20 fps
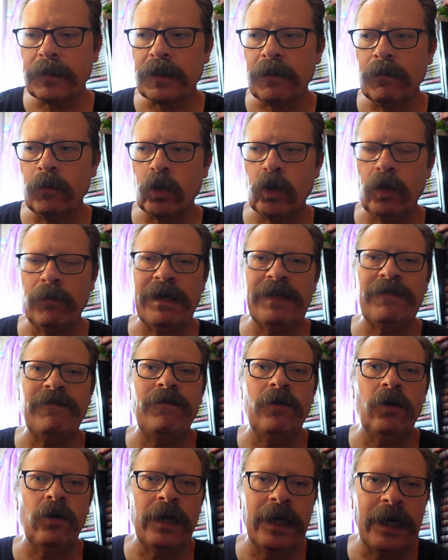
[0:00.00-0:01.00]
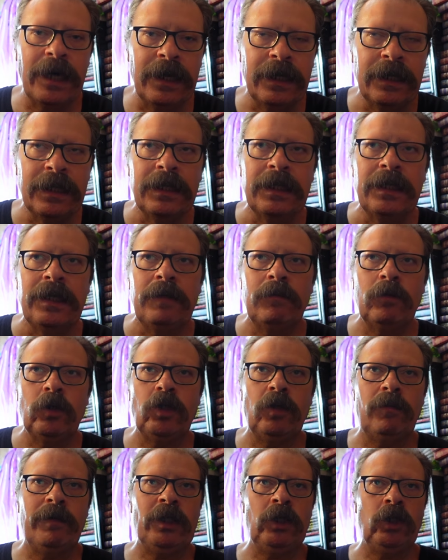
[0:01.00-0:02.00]
mucho más floja,
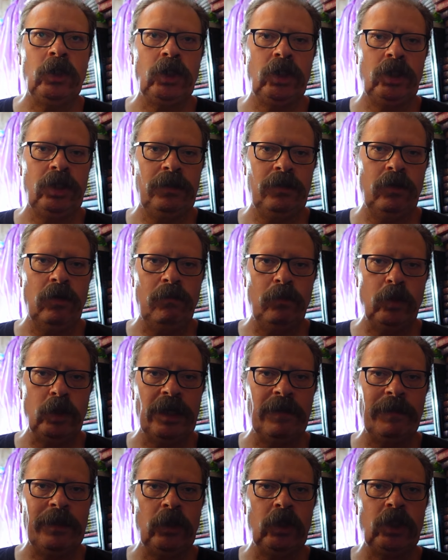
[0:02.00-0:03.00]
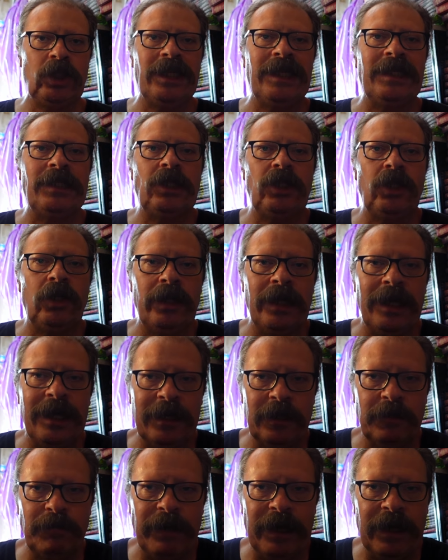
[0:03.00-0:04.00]
mucho menos, con mucha menos tensión de la
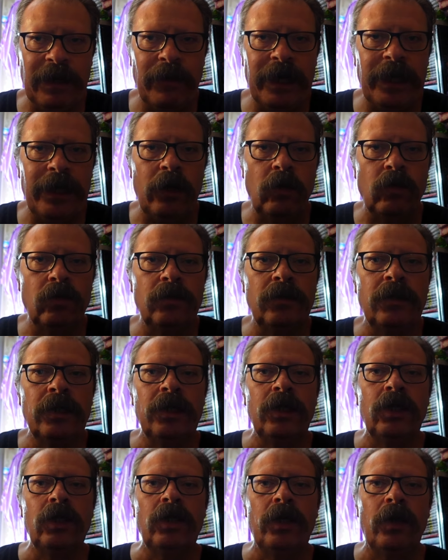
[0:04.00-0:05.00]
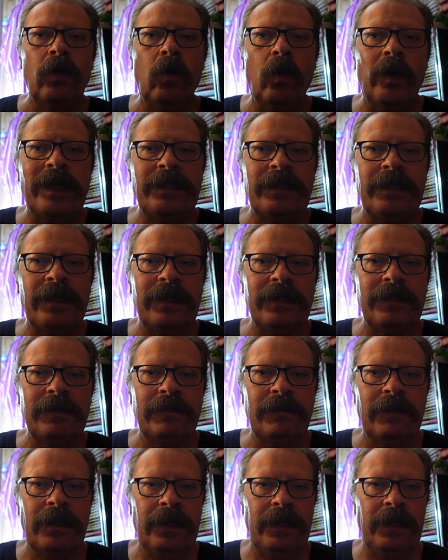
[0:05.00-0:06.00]
que esperaba de un western
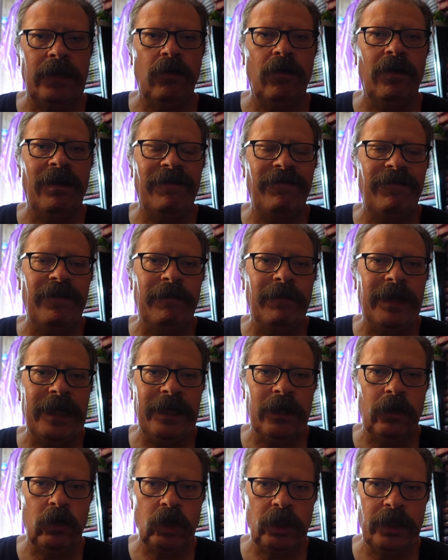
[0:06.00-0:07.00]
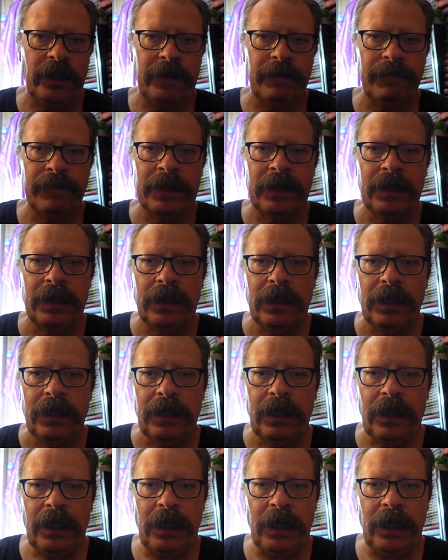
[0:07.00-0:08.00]
eh, con la firma de Costner.
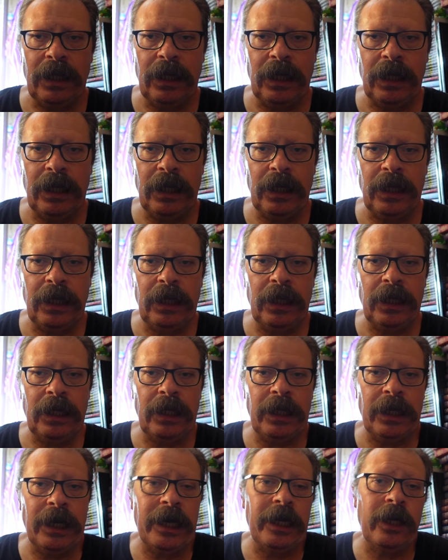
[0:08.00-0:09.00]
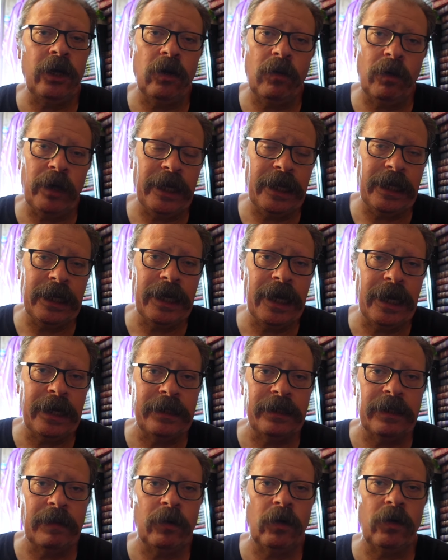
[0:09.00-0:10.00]
Y, ahí lo voy a
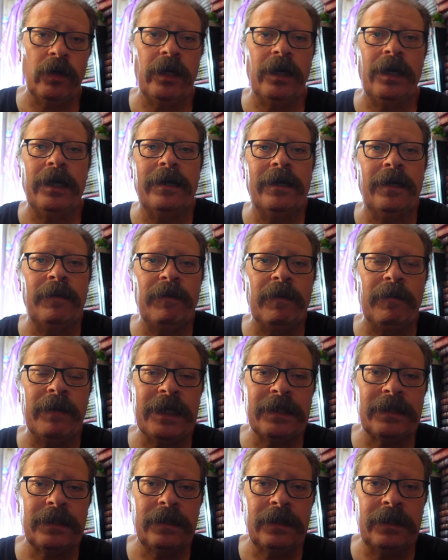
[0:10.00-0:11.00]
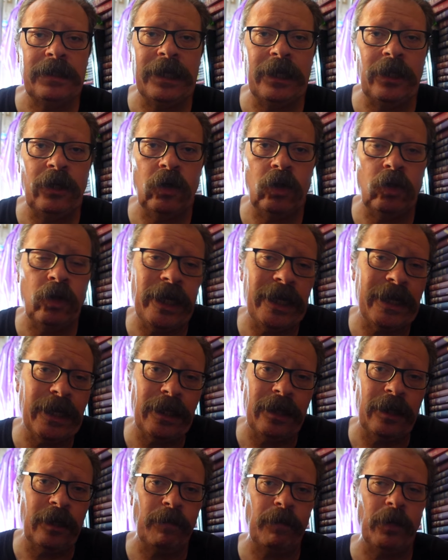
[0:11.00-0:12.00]
dejar, tampoco quiero alargarme más. Ya digo, no hay que
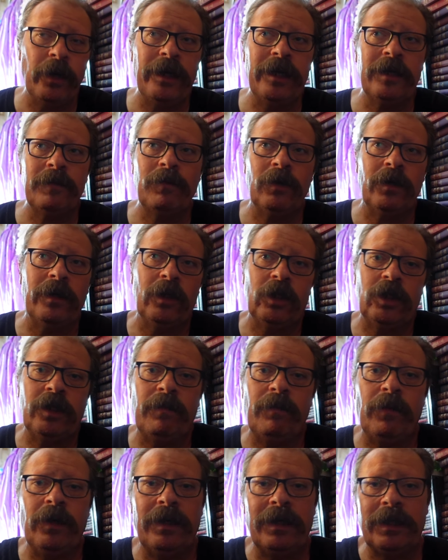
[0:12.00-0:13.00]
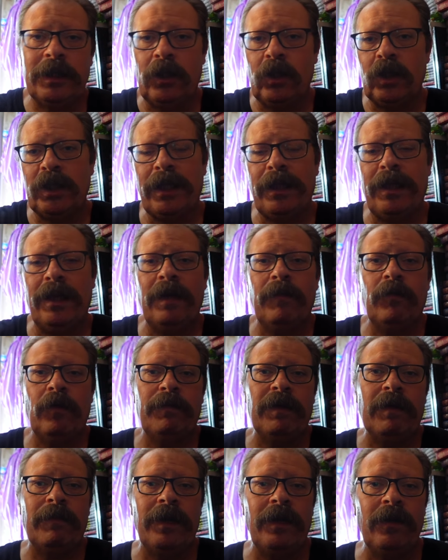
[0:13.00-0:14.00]
hacer spoilers porque los spoilers se los hace la
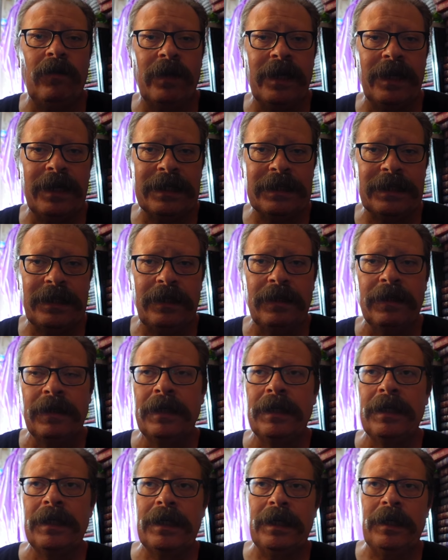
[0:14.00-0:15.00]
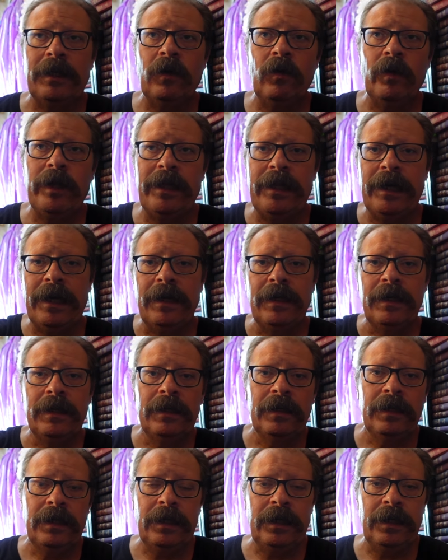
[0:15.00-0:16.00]
propia película casi, que te cuenta
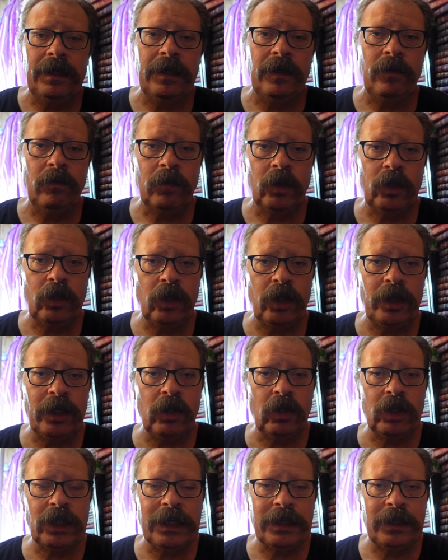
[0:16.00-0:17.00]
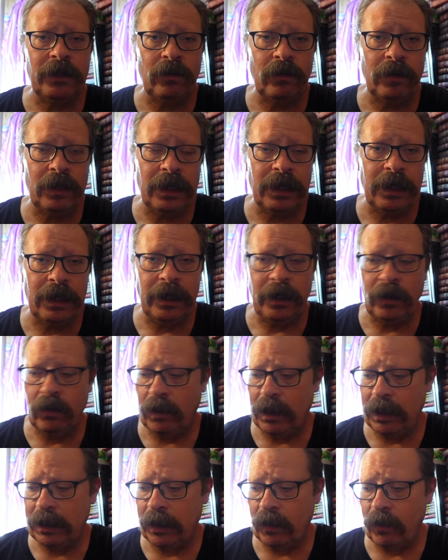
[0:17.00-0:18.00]
eh, un montón de cosas en una, en
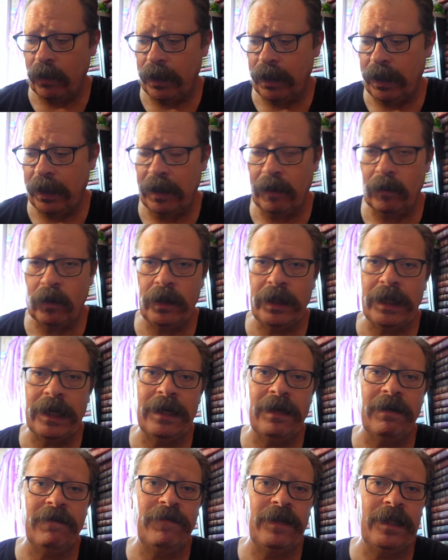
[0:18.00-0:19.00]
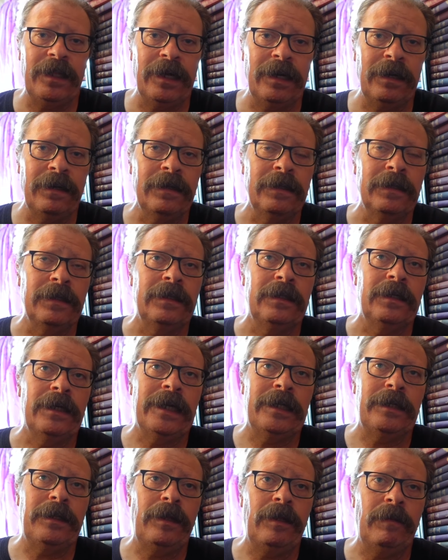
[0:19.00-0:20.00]
una secuencia de montaje al final,
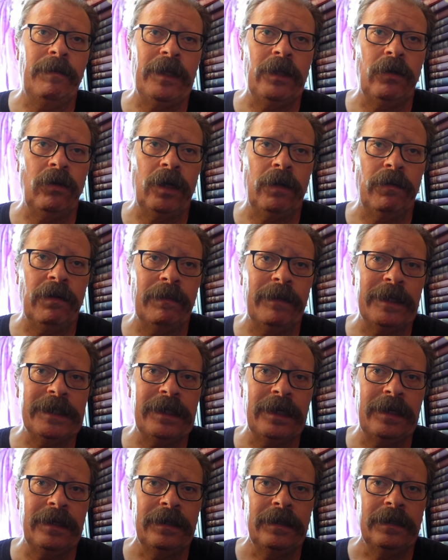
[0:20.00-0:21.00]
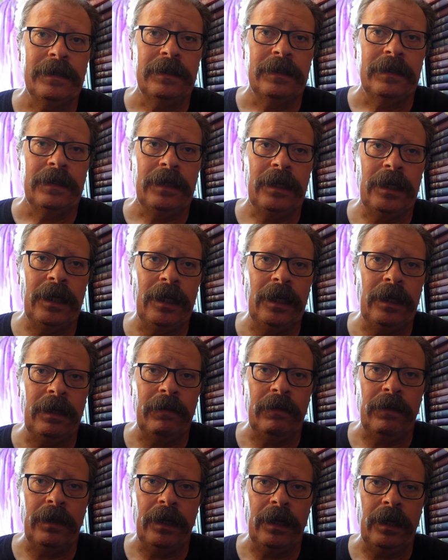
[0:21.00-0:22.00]
anticipando lo que va a pasar. Y
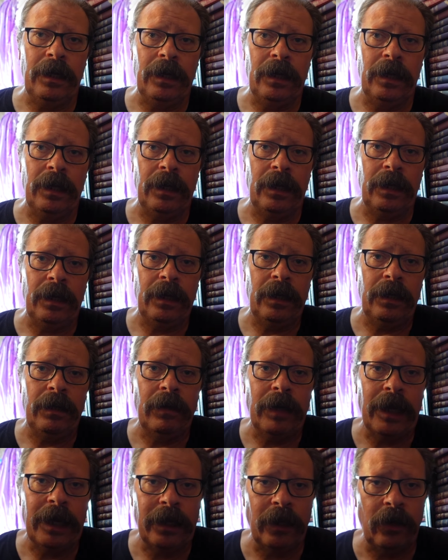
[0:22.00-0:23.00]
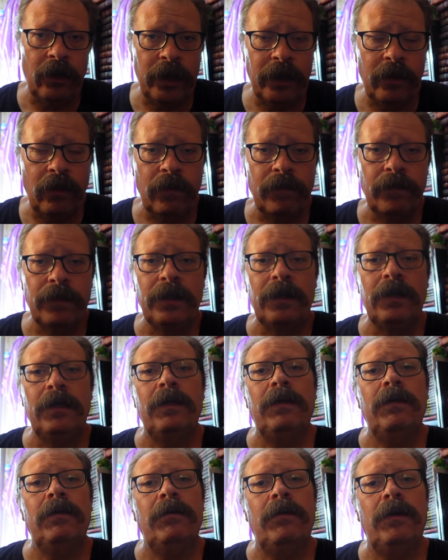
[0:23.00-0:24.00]
eh, aquí lo dejo.
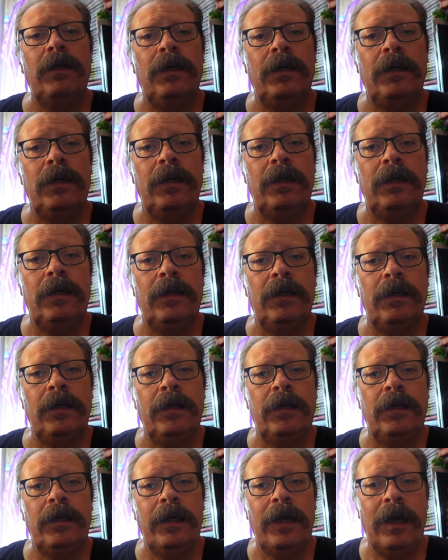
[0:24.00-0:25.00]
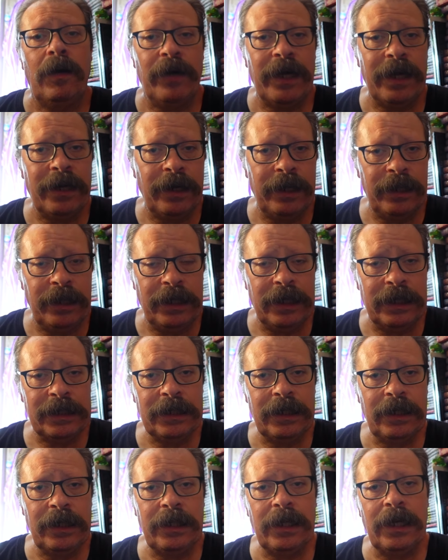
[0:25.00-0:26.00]
Eh, habrá crítica
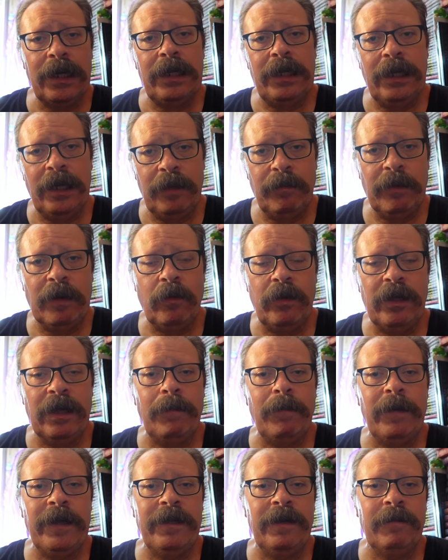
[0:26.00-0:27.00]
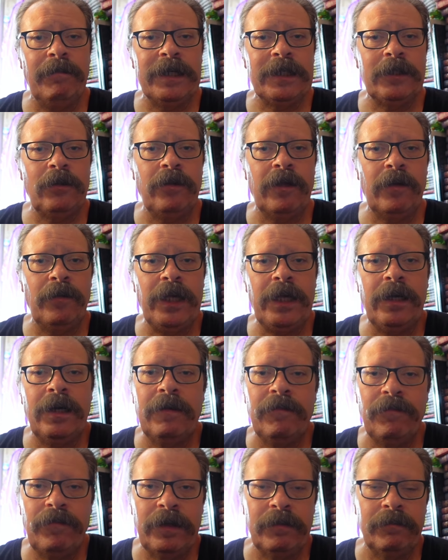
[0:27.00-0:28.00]
escrita y ahí me voy a explayar más
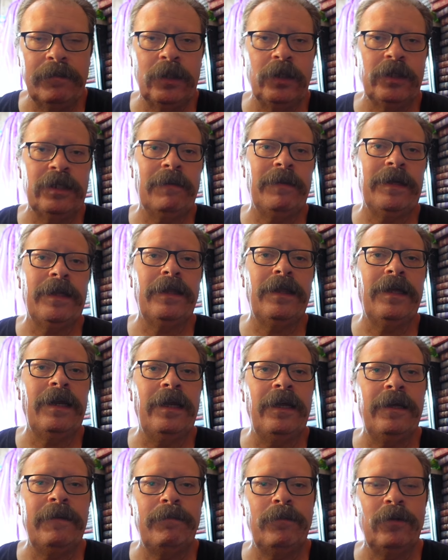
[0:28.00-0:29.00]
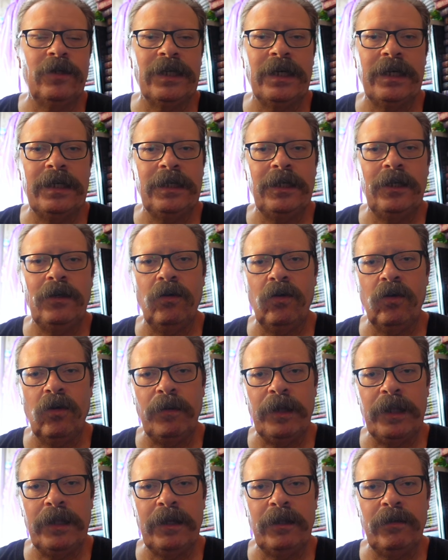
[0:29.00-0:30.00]
todavía. En fin, si os apetece leer, pues ahí sigo
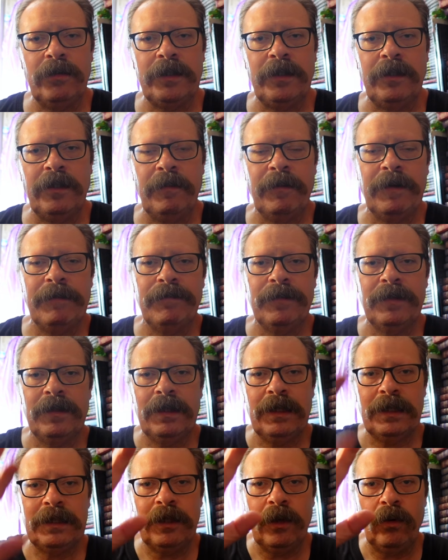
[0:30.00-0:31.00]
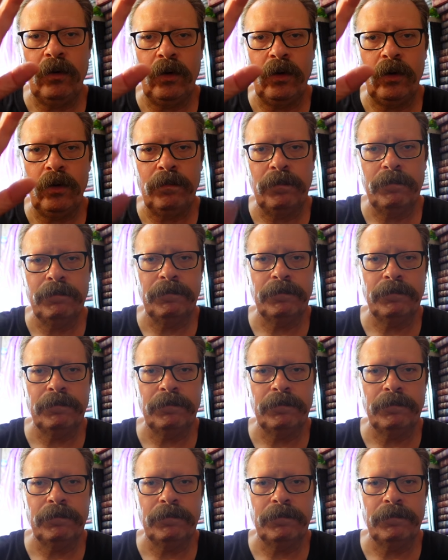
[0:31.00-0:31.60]
comentando este tema. Hasta luego.